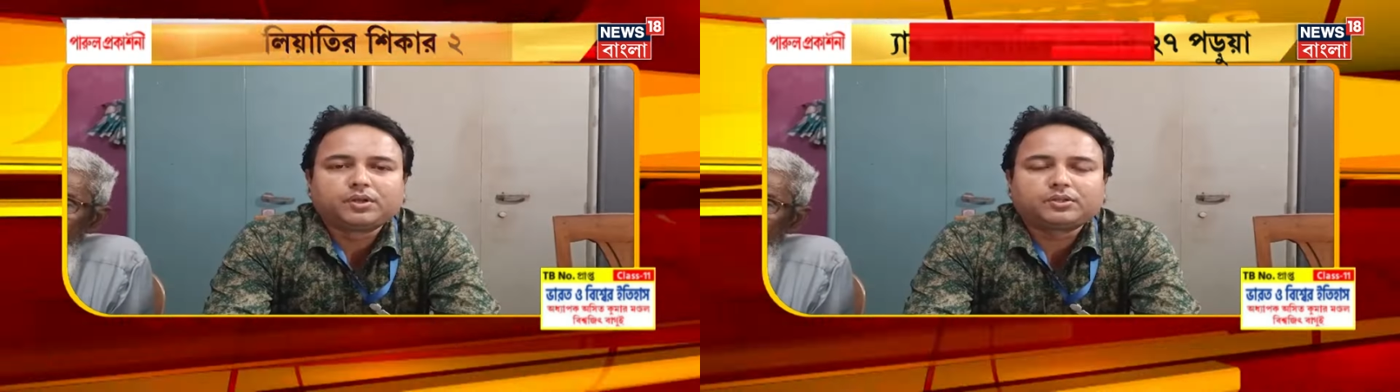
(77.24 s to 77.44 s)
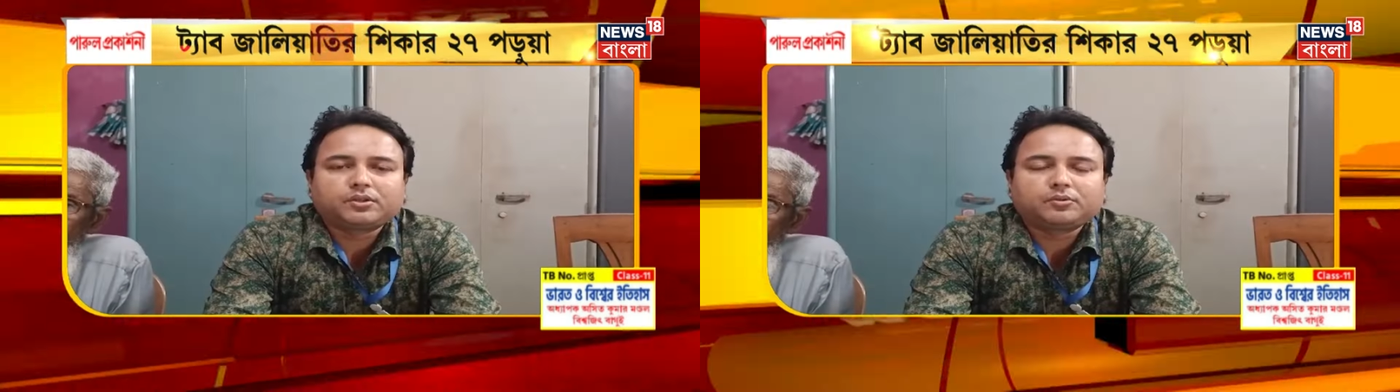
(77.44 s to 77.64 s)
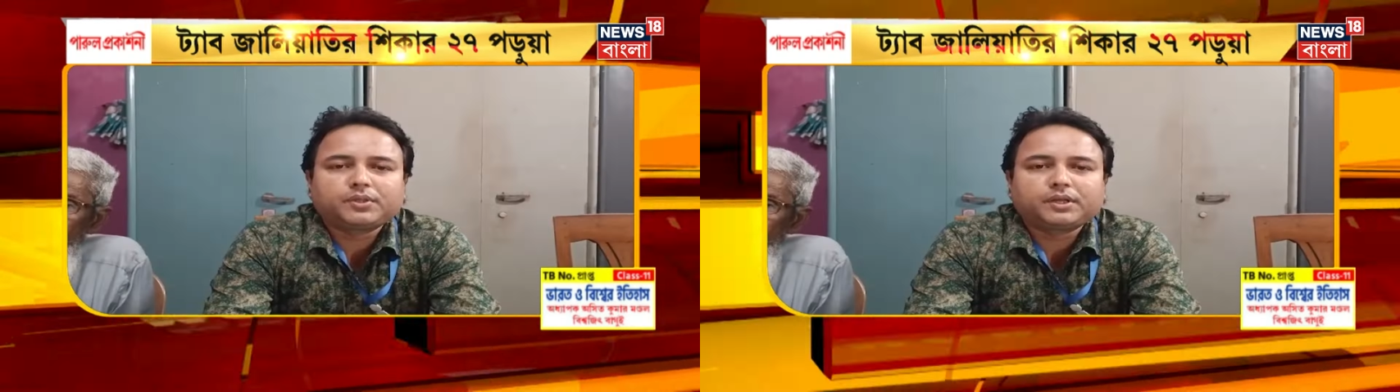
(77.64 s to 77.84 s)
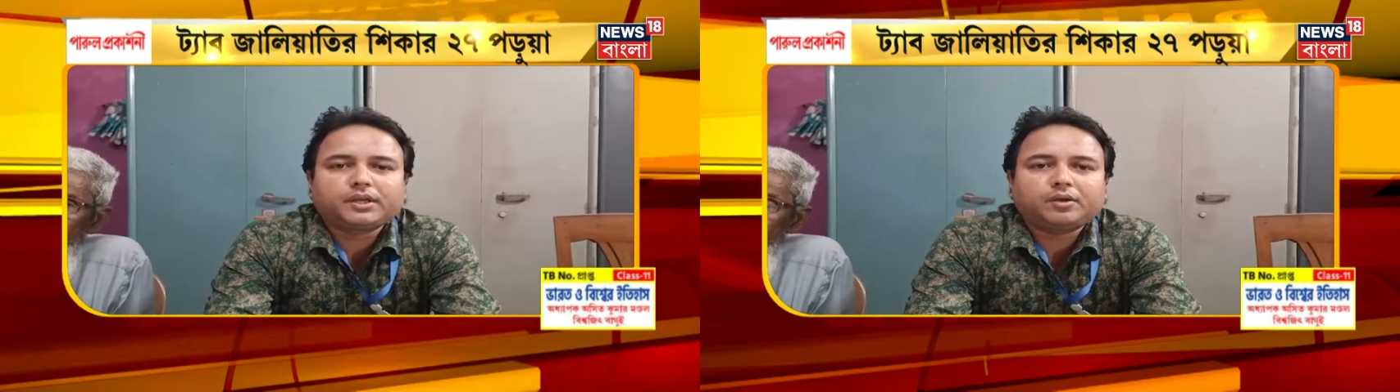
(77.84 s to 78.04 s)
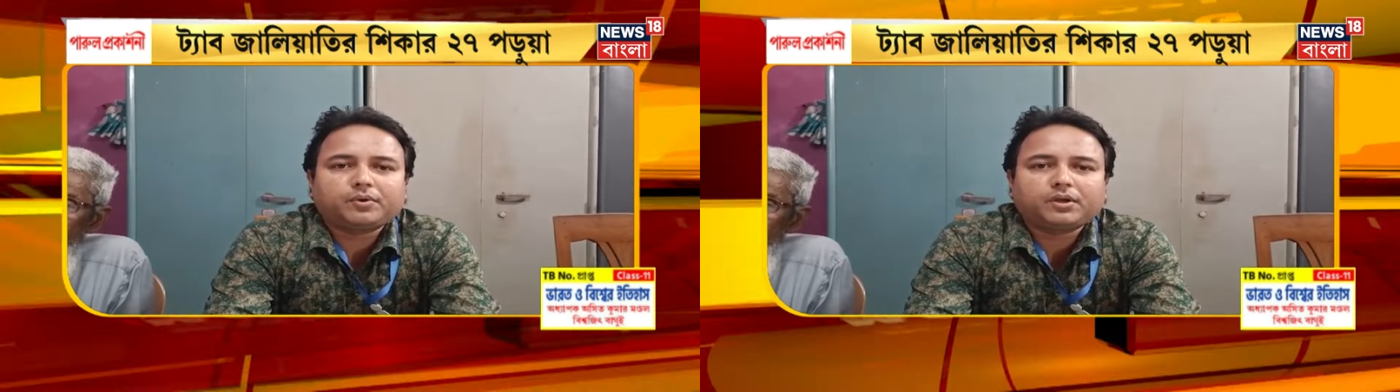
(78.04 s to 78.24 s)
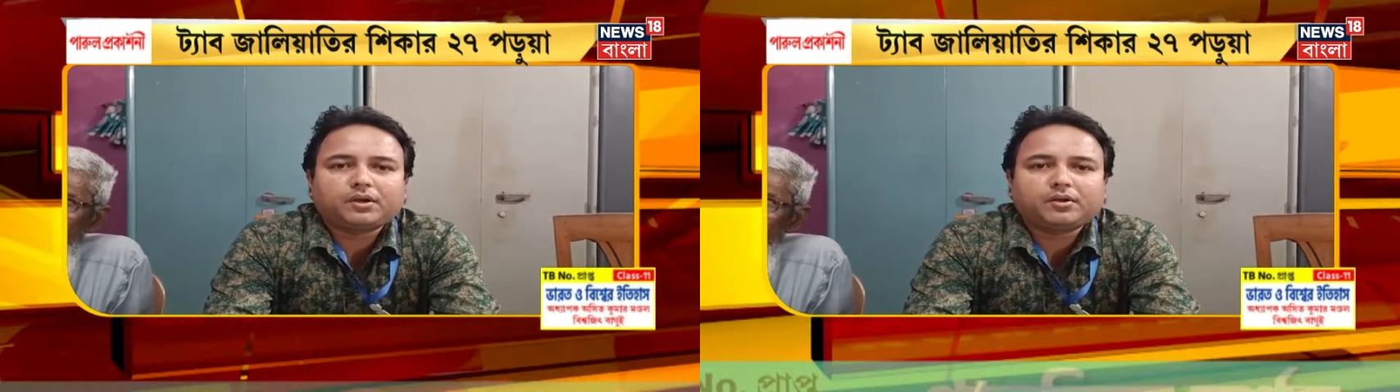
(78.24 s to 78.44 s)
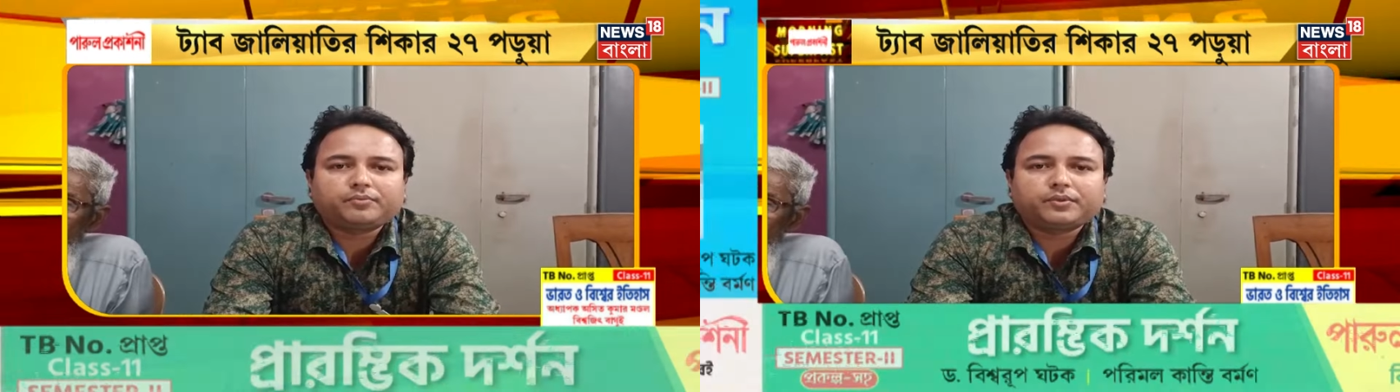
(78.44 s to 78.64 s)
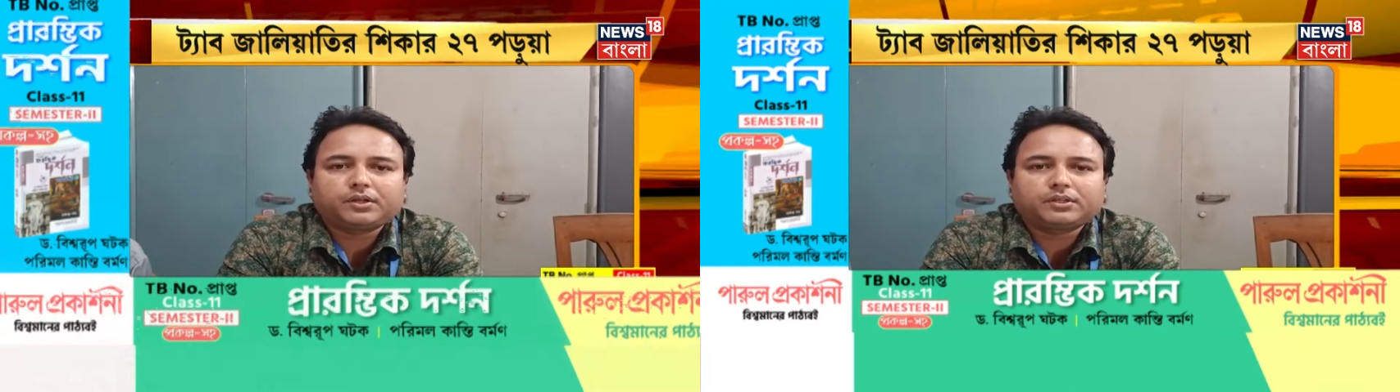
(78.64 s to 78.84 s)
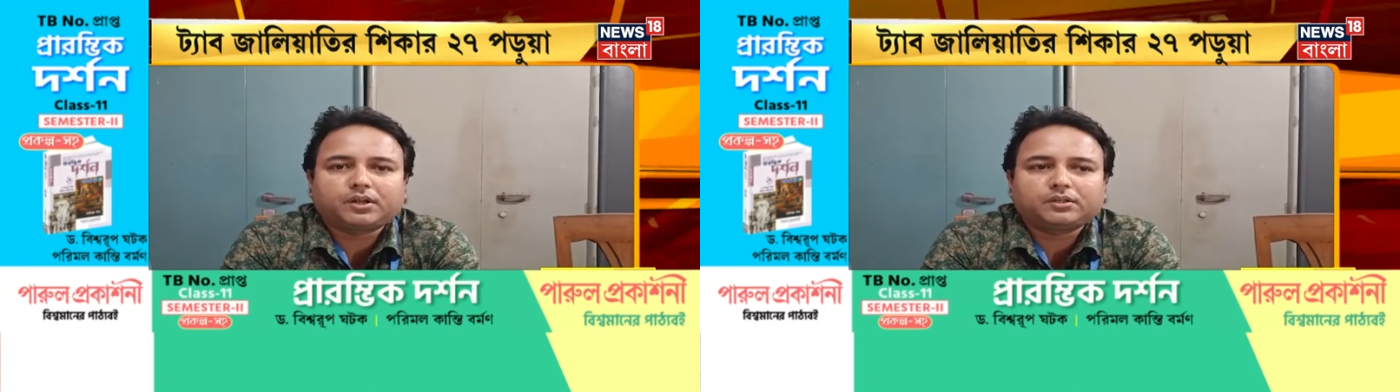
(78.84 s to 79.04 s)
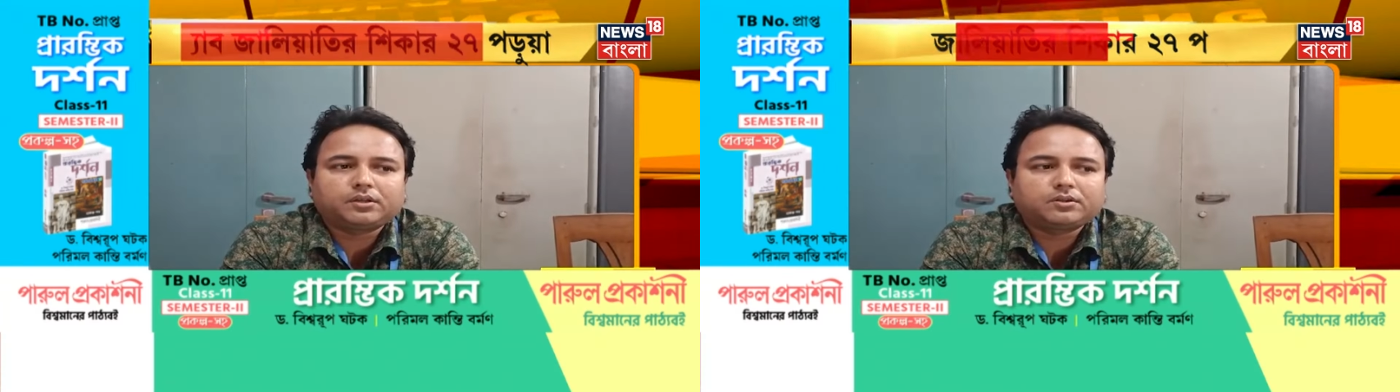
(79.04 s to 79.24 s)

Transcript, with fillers: স্কুলের তরফ থেকে আমরা থানার